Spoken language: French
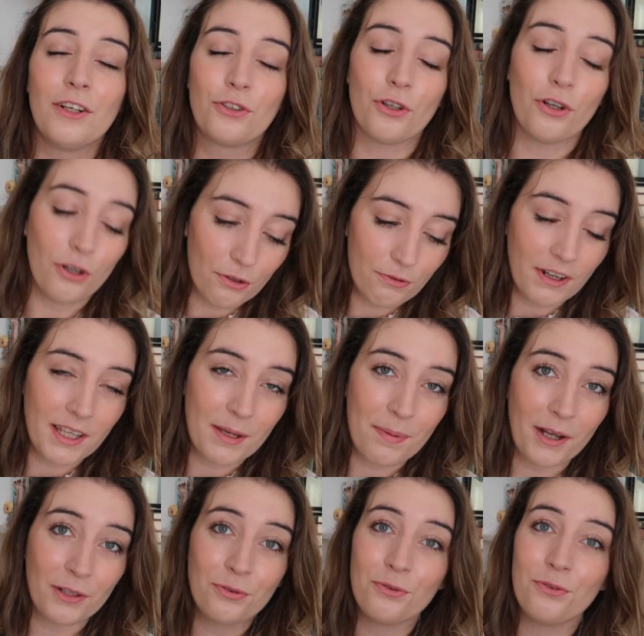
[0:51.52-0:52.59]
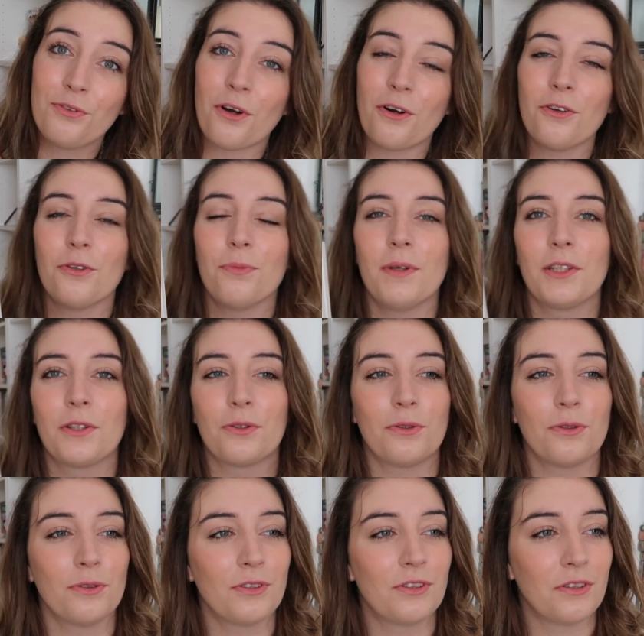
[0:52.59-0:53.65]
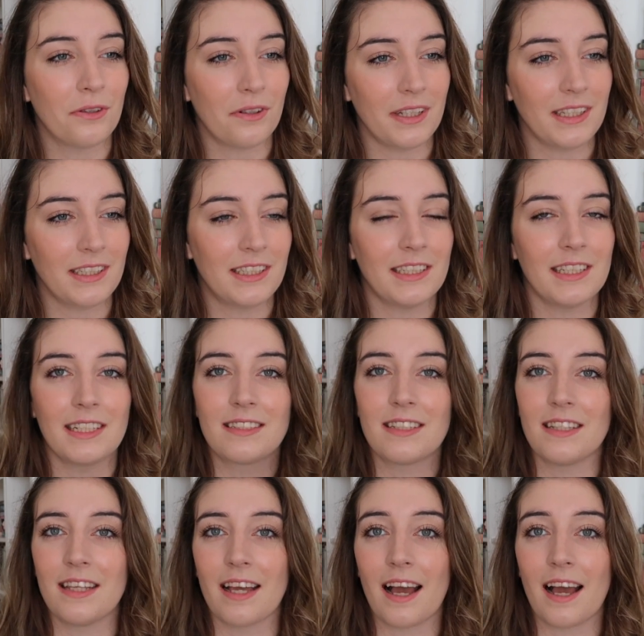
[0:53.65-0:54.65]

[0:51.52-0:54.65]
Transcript: je le voyais partout dans le métro, sur LinkedIn, etc.